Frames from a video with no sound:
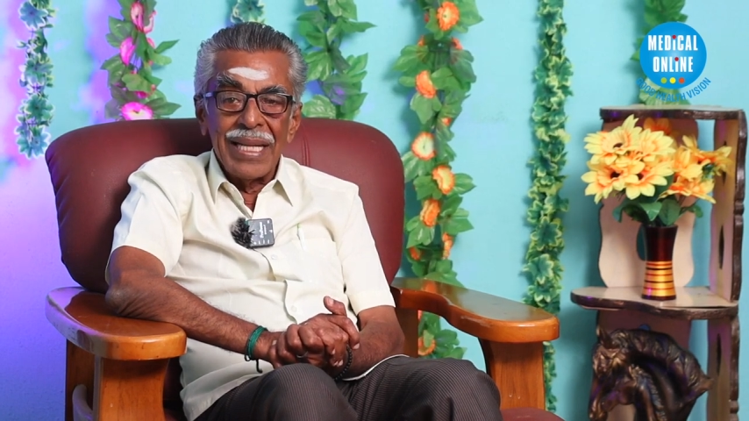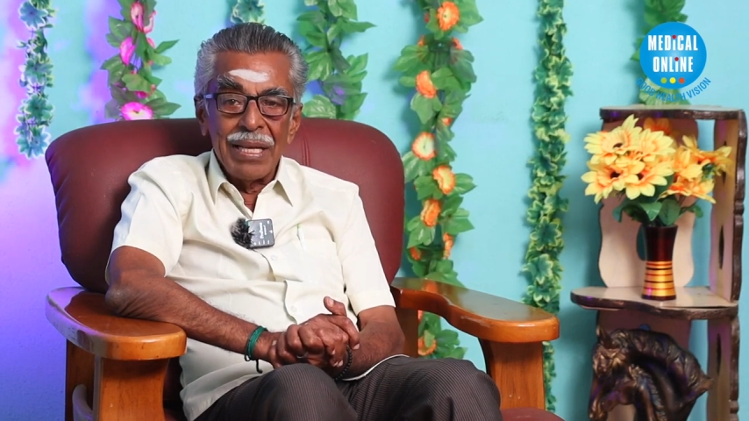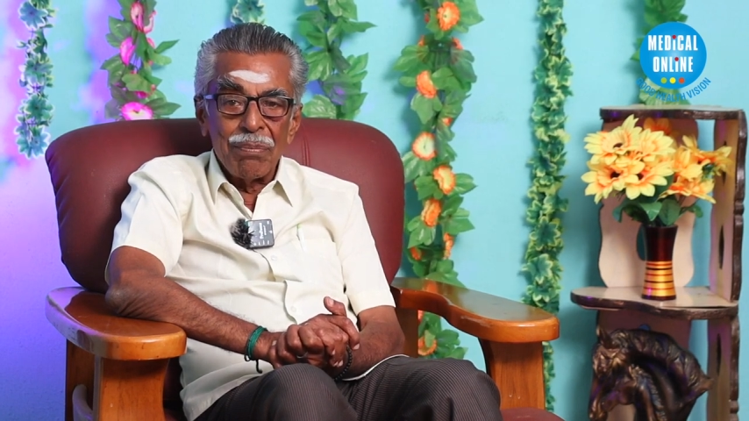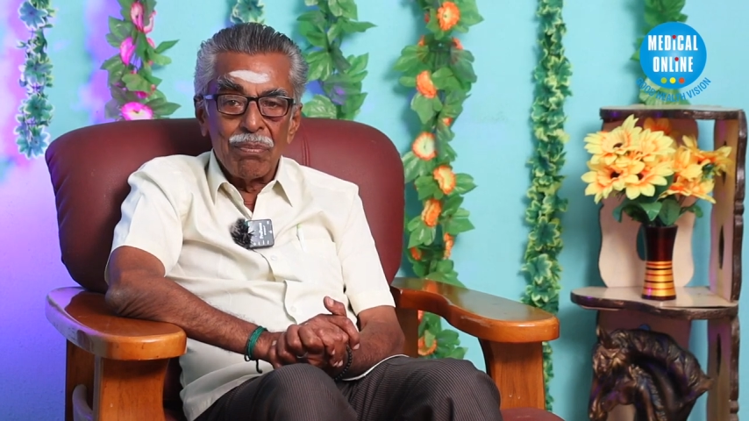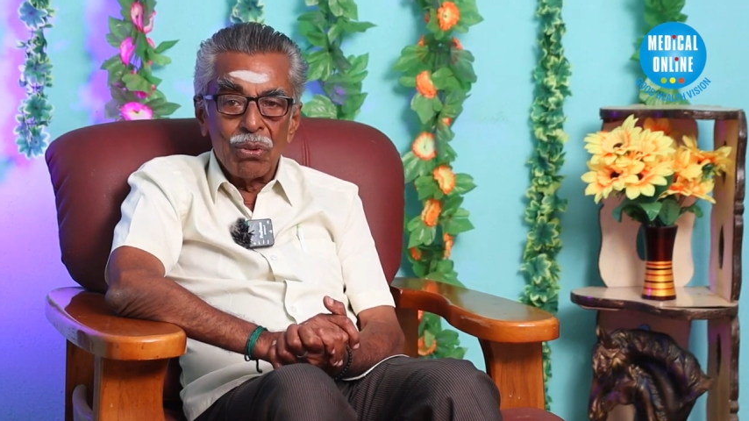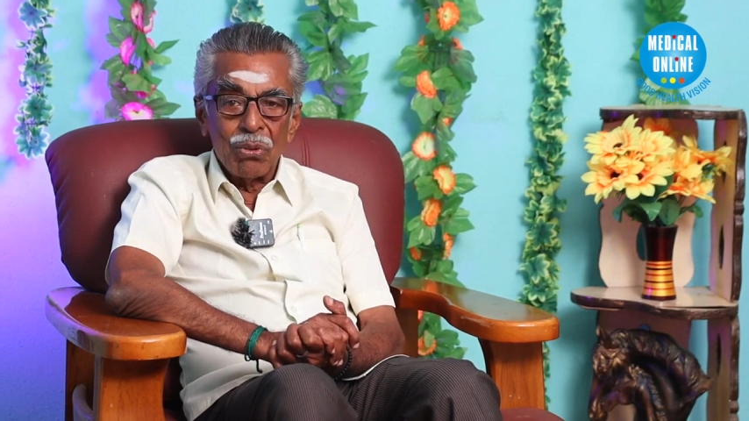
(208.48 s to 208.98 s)

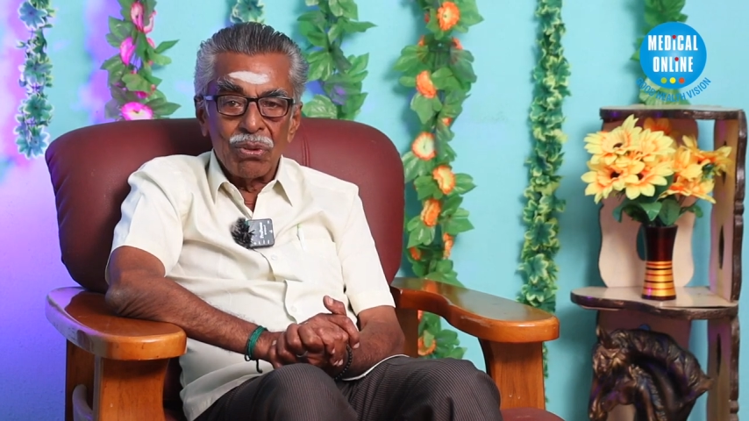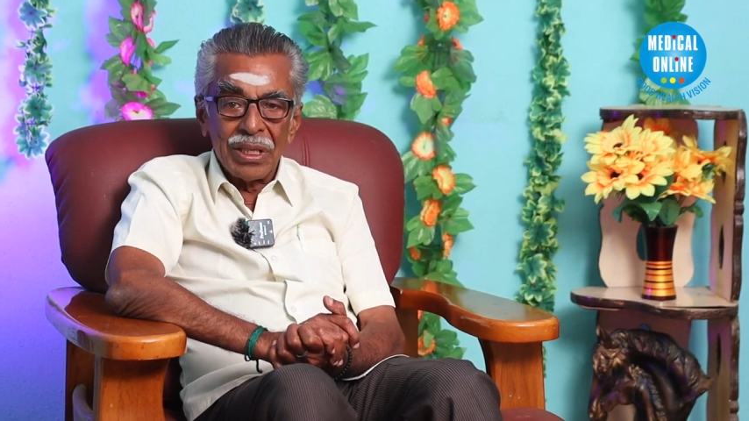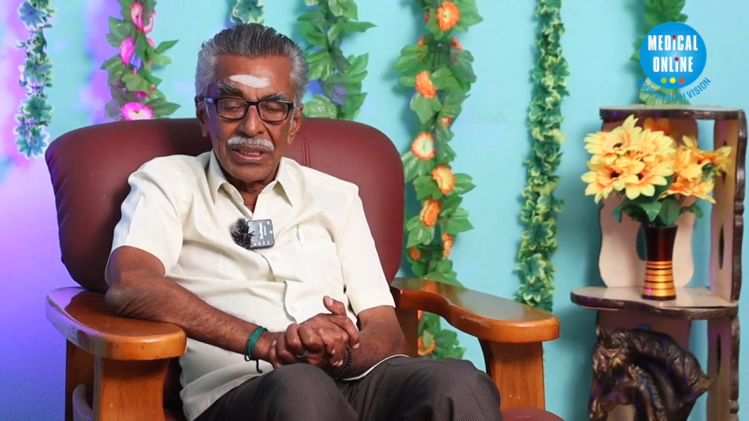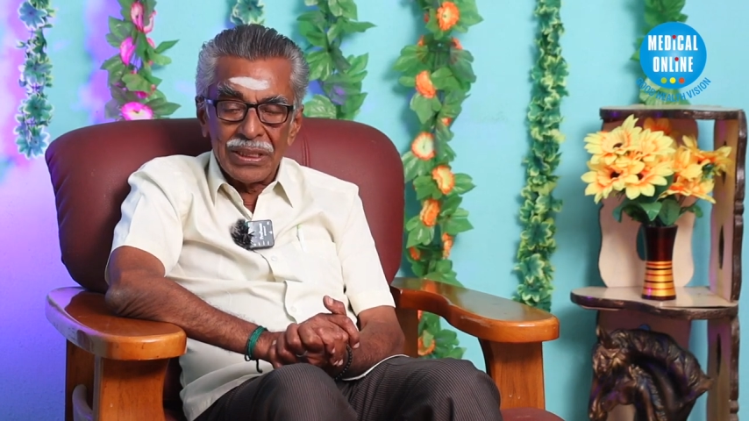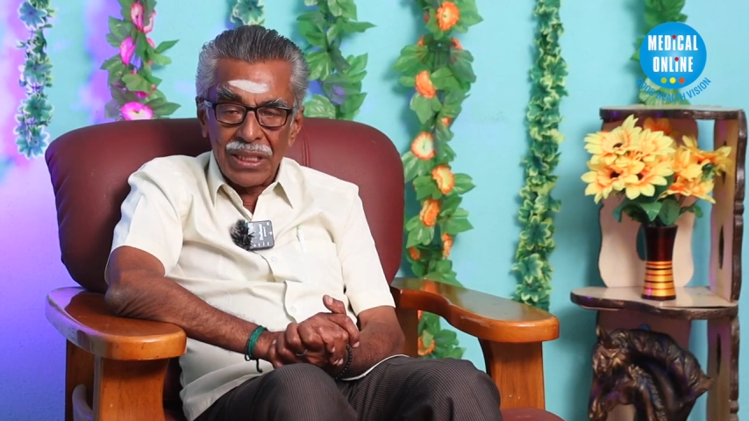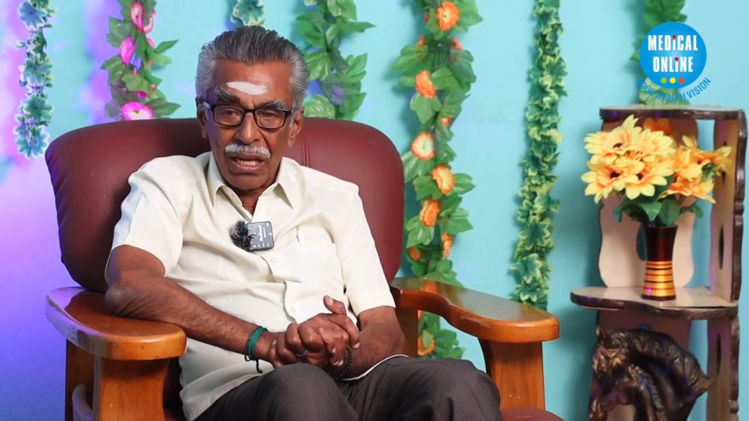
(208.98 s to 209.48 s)
டீப்
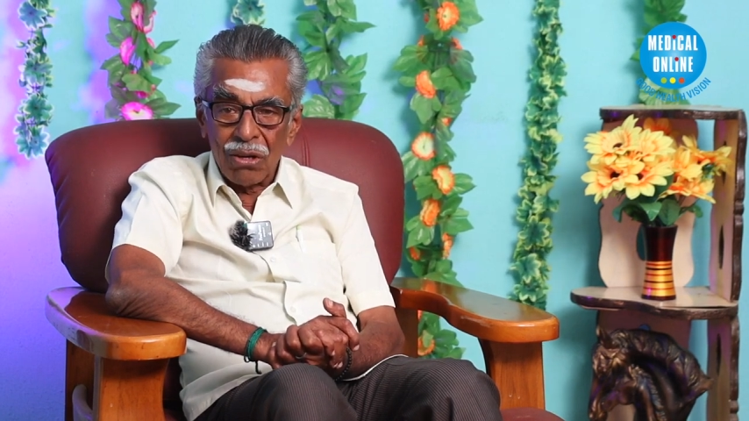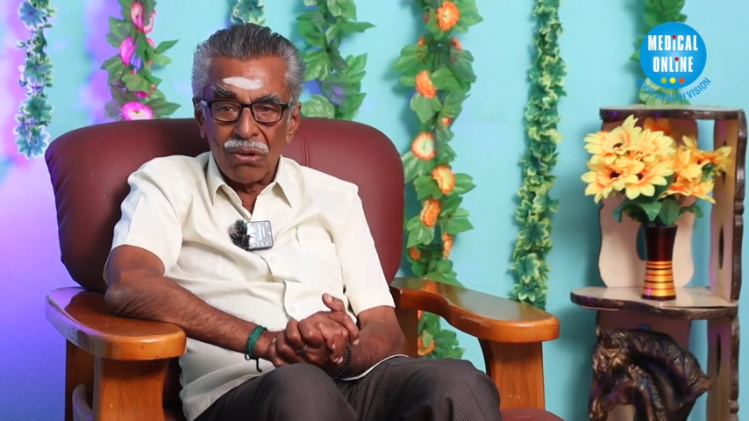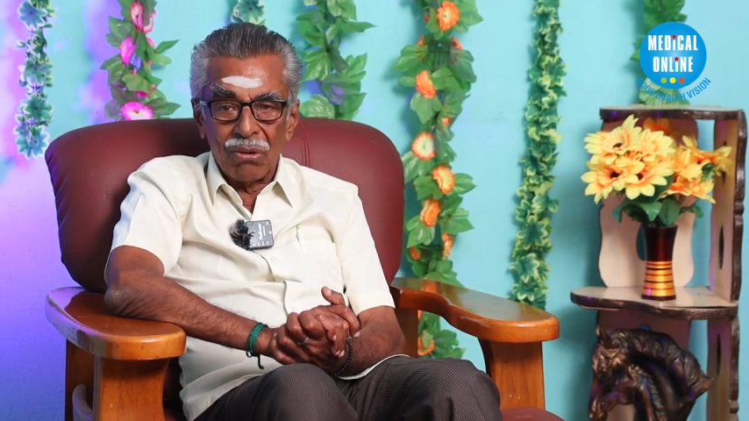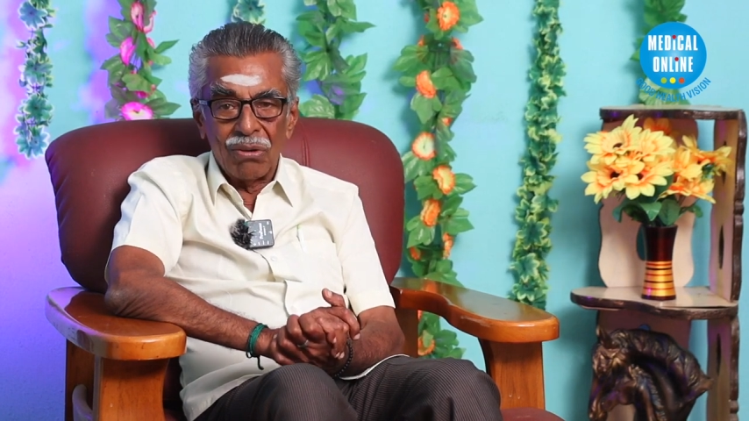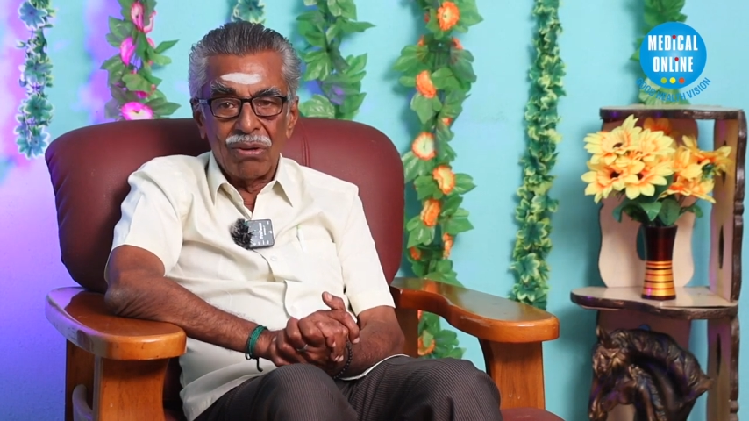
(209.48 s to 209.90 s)
ரூட்டட் சாரோ